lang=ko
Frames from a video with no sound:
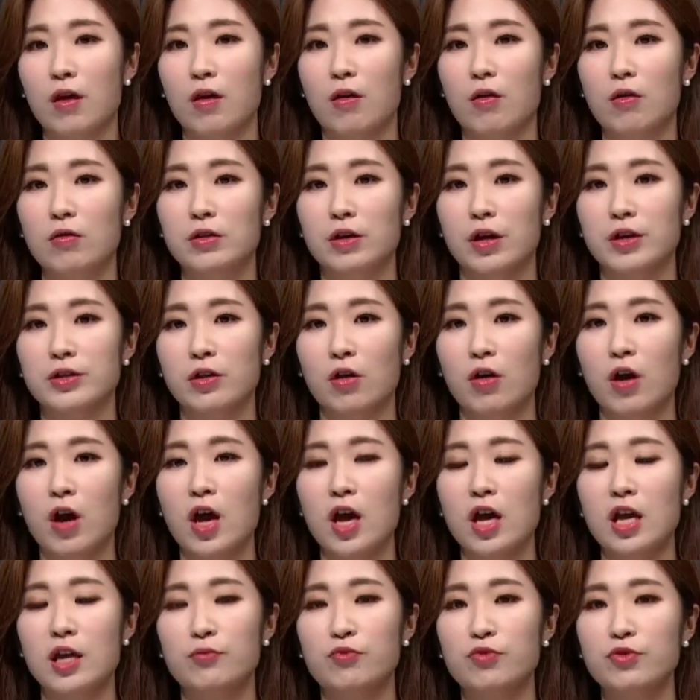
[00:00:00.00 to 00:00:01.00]
해요. 그래서
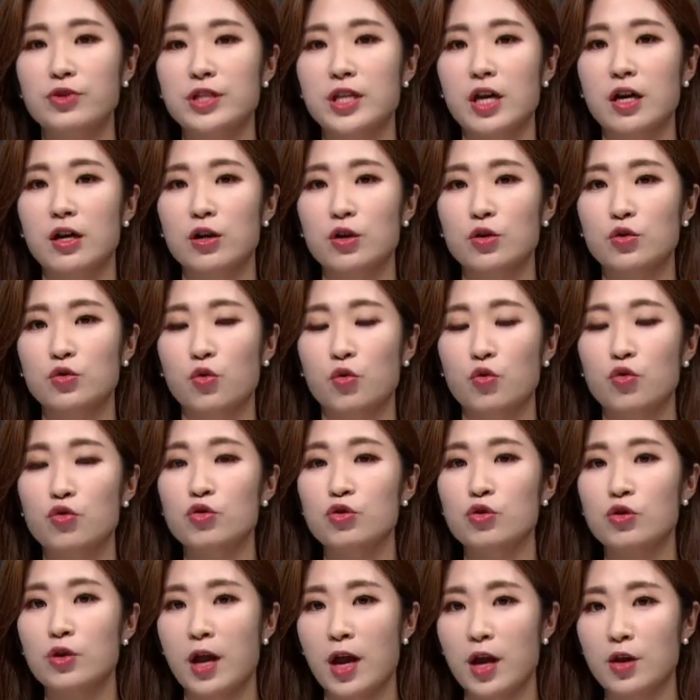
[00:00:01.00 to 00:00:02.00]
이 분쟁을
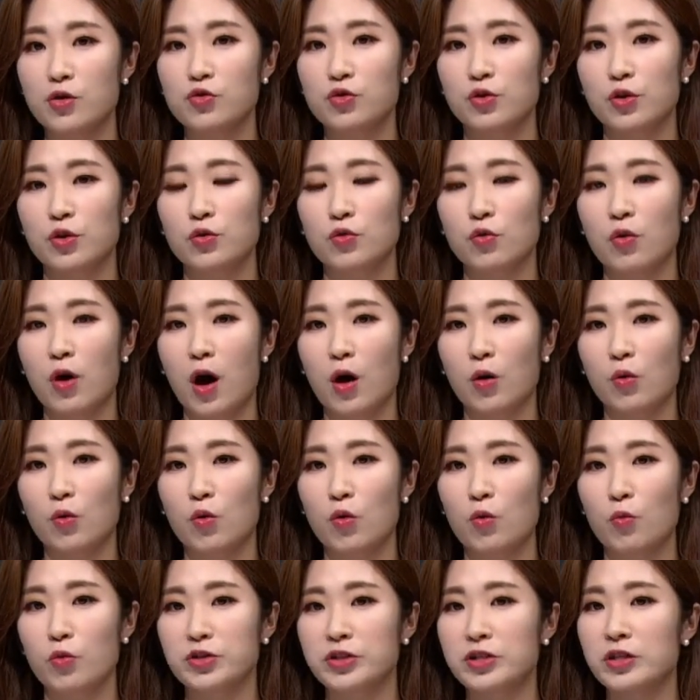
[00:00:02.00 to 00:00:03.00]
조율해 주기도
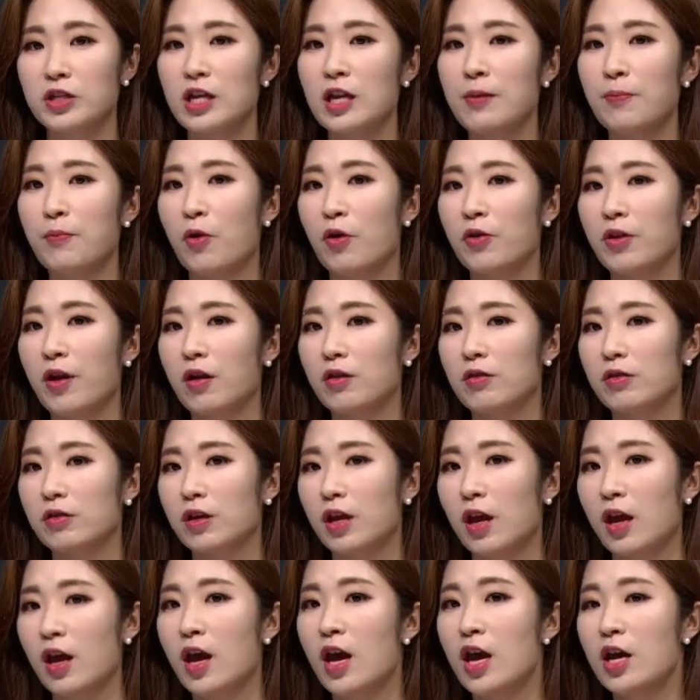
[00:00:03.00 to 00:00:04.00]
하고, 뭐 슬리퍼나
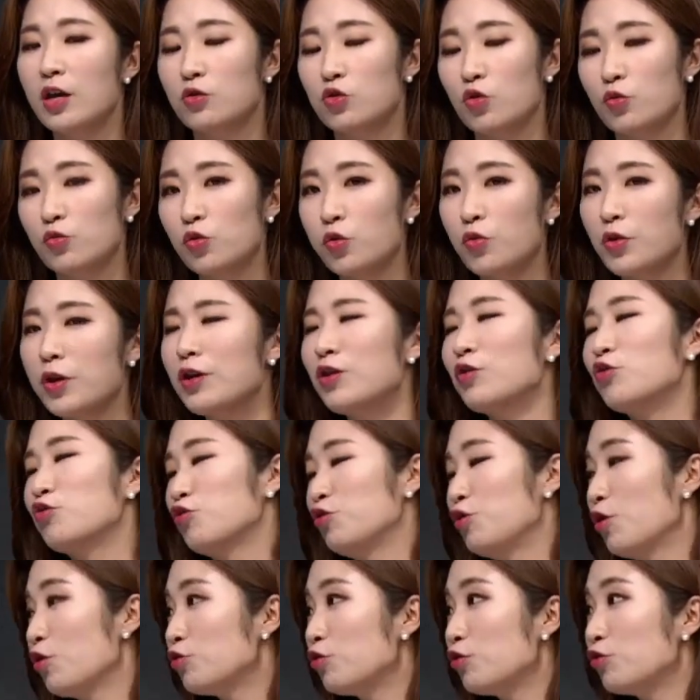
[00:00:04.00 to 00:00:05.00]
그렇게 좀 소리를
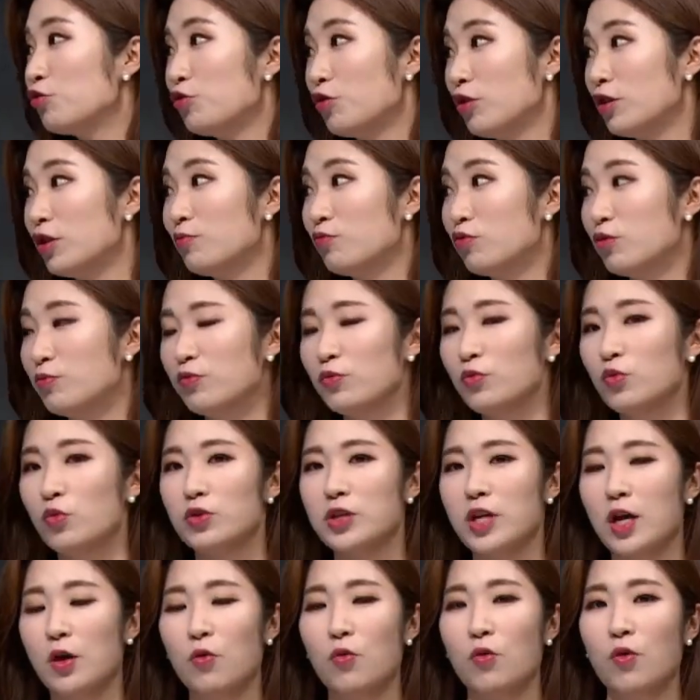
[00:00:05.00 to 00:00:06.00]
줄여줄 수 있는 물품도
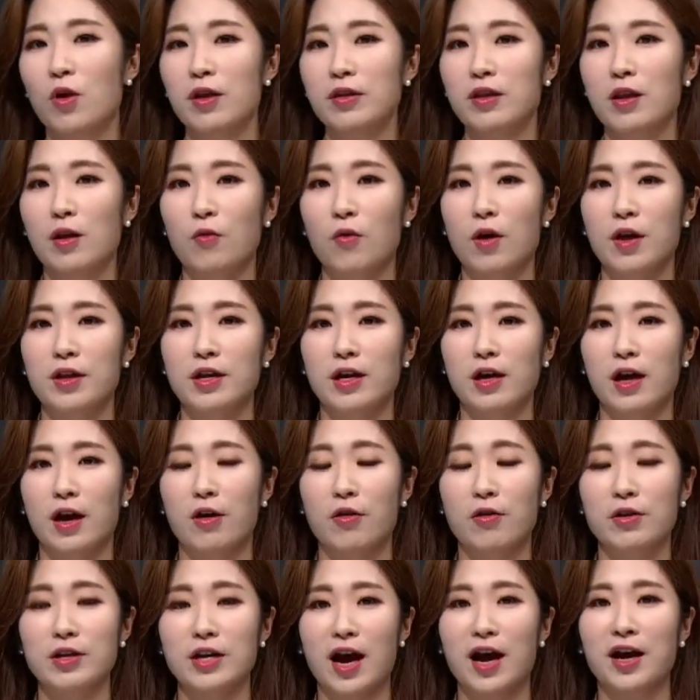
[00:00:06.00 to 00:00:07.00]
제공한다고
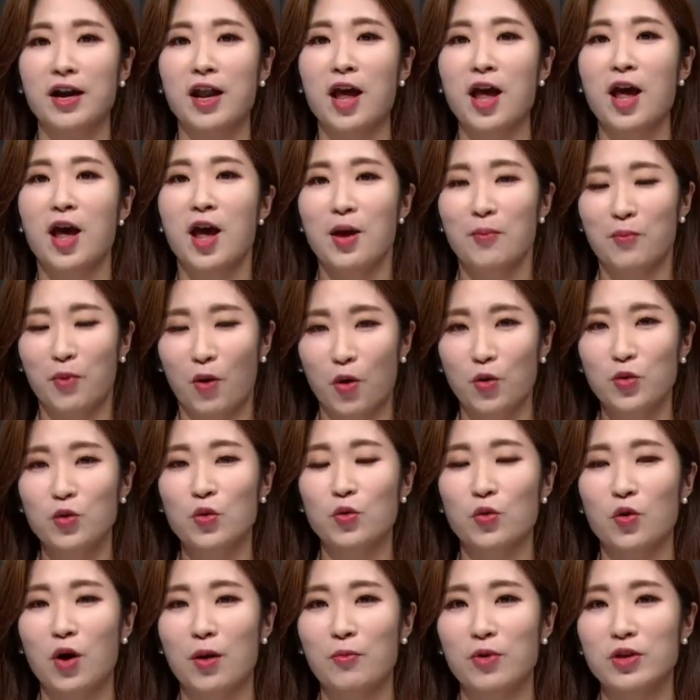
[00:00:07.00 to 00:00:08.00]
하니까요. 이 아래
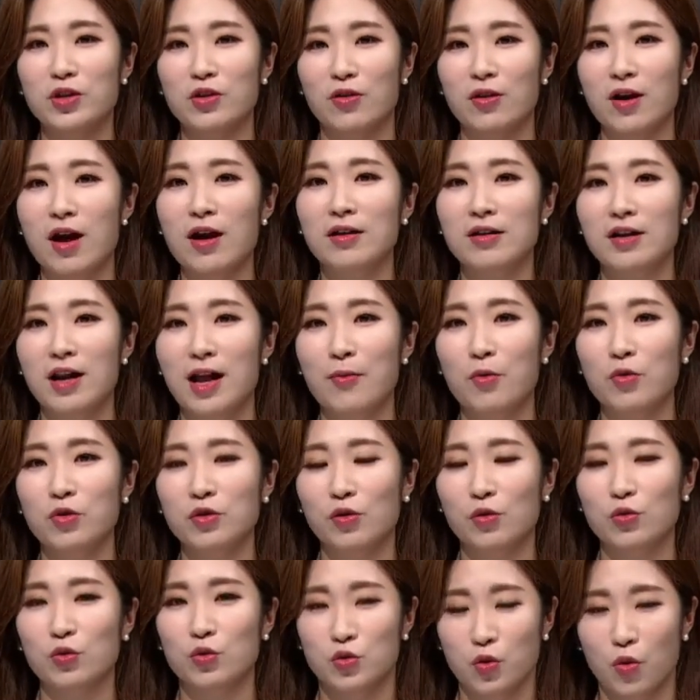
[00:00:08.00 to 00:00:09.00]
번호로 한번 연락을
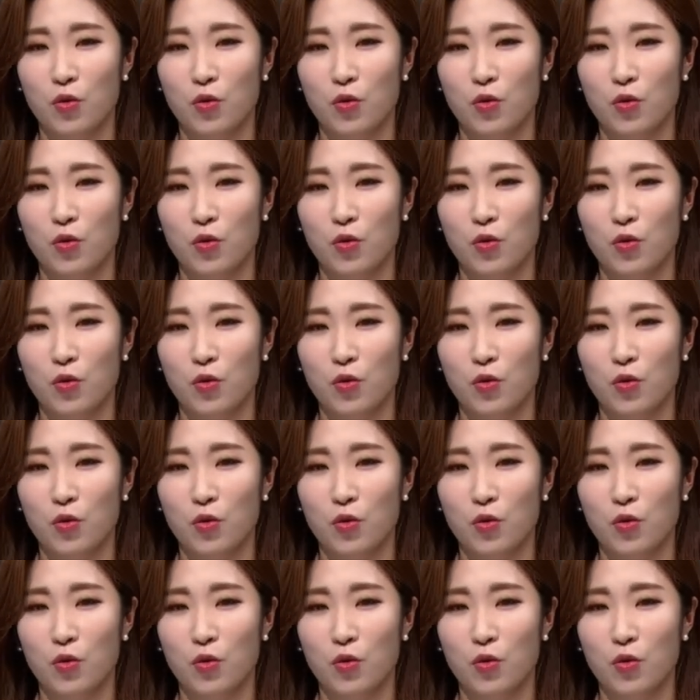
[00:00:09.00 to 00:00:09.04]
해보는 것도 음.